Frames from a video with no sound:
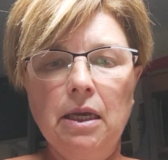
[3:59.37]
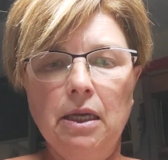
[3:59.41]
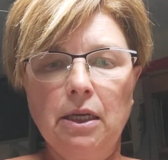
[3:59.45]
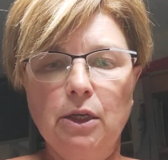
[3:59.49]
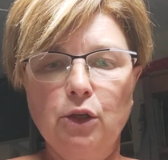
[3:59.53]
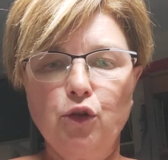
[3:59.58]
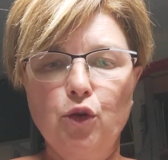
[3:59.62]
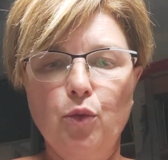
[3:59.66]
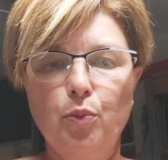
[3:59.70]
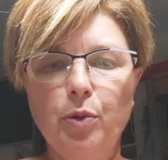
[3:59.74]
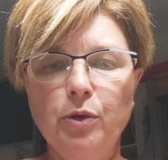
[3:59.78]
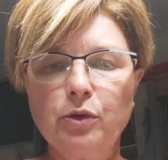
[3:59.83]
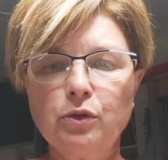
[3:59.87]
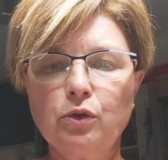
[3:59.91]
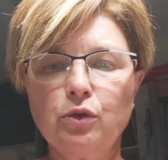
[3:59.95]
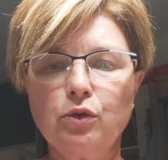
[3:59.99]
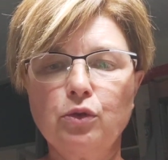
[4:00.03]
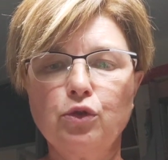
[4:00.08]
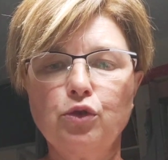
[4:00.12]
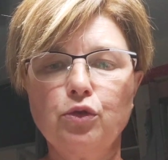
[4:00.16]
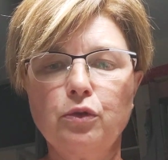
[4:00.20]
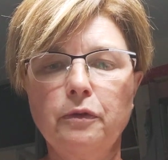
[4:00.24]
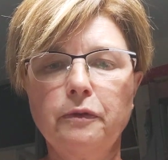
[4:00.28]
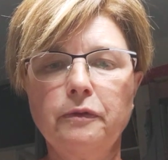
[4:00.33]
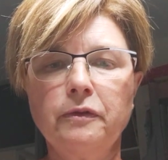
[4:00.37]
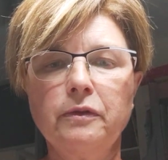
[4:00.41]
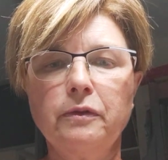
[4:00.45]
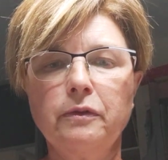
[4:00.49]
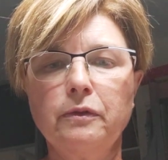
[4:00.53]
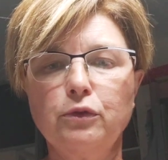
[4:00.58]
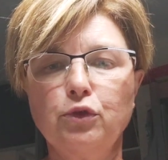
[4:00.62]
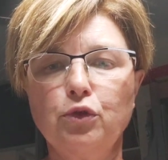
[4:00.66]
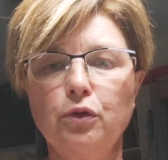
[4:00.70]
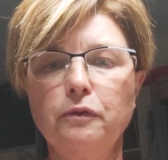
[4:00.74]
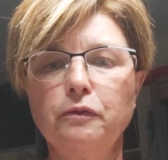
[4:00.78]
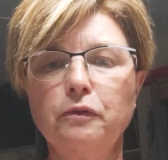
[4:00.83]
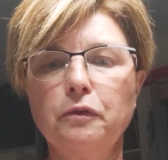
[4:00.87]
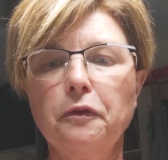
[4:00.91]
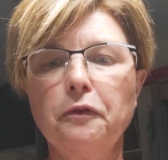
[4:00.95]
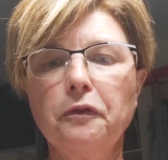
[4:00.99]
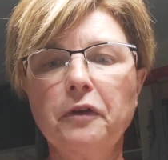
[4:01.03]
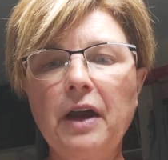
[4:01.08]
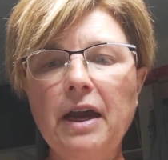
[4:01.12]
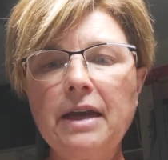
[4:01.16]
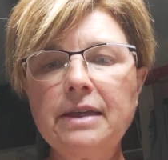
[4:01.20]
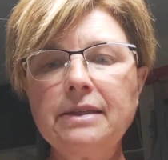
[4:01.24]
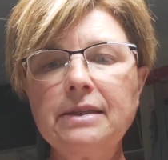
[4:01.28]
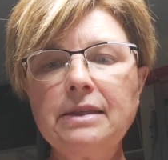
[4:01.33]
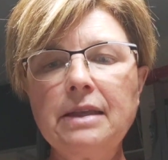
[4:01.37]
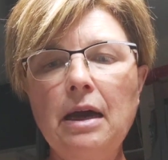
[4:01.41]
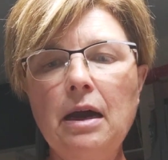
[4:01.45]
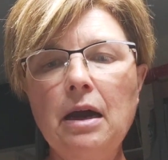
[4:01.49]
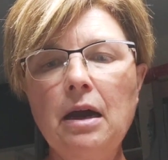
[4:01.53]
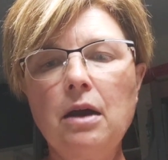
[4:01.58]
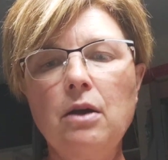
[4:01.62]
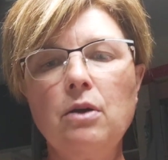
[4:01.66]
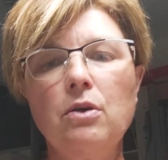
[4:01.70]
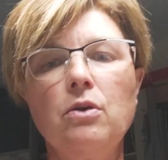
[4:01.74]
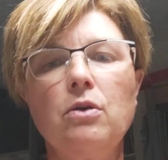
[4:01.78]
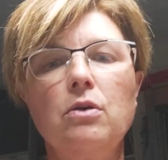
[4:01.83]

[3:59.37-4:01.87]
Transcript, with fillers: Et je pense que je, je vous ferai ça.